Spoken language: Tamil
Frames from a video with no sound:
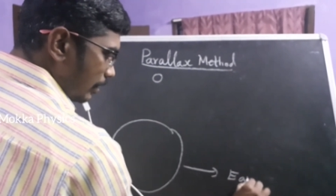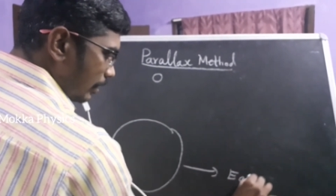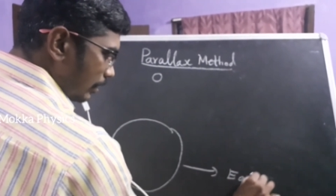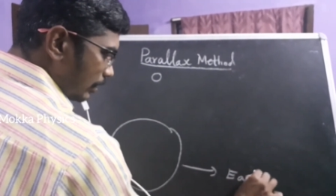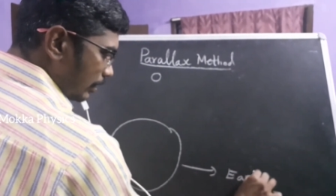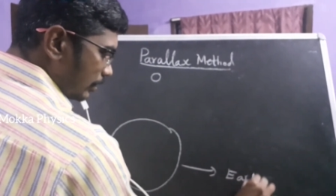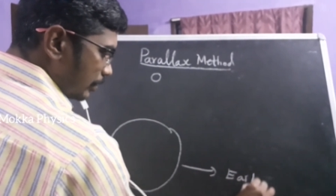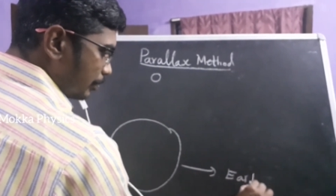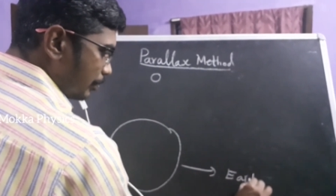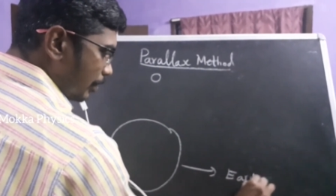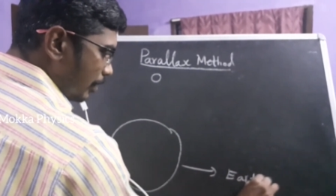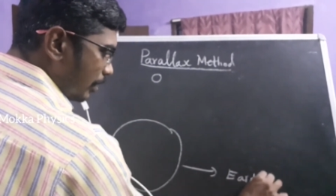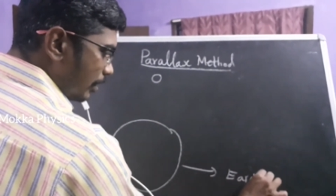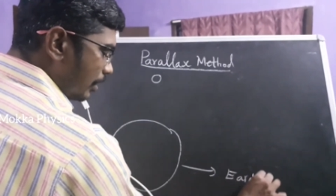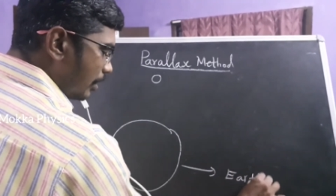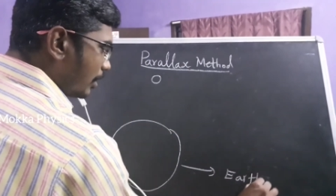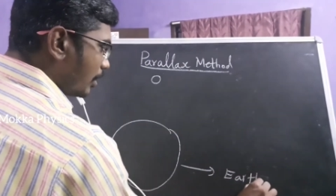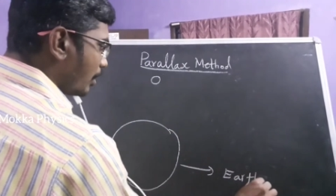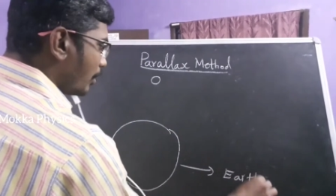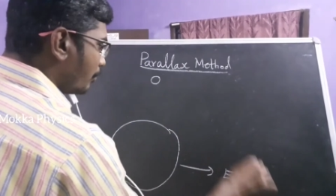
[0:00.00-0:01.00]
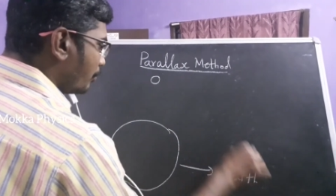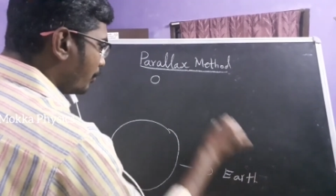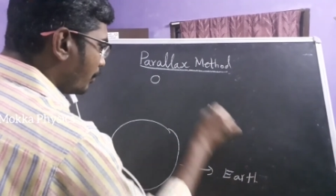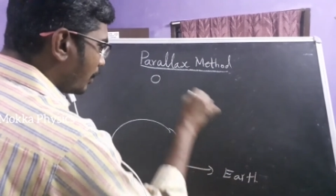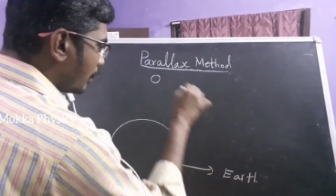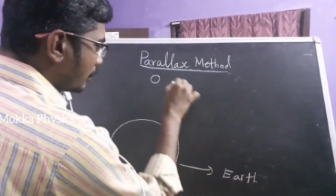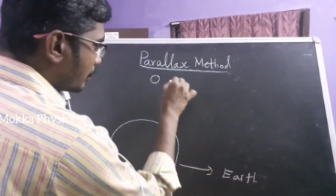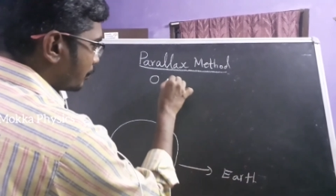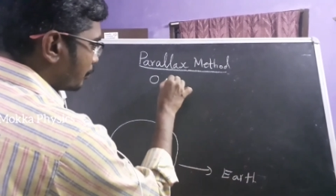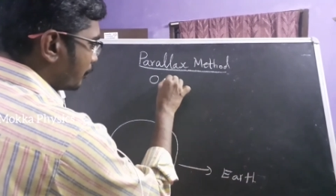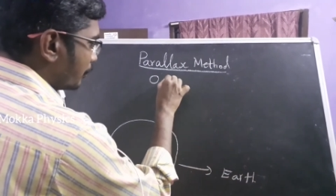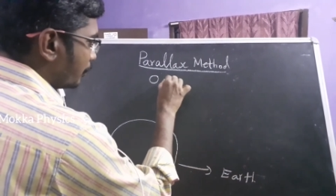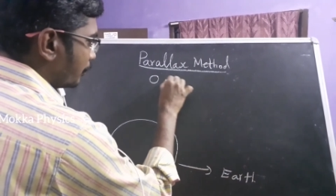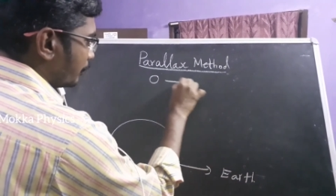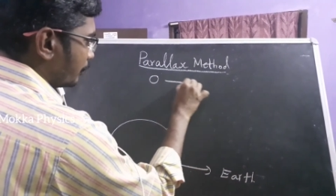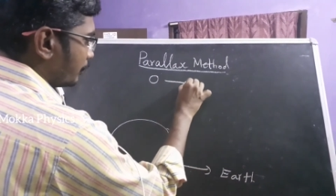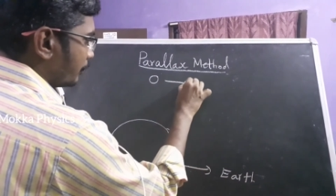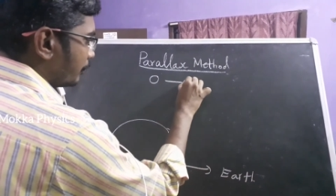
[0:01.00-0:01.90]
அண்ட் த ஸ்மாலர் ரவுண்ட் அஸ் மூன்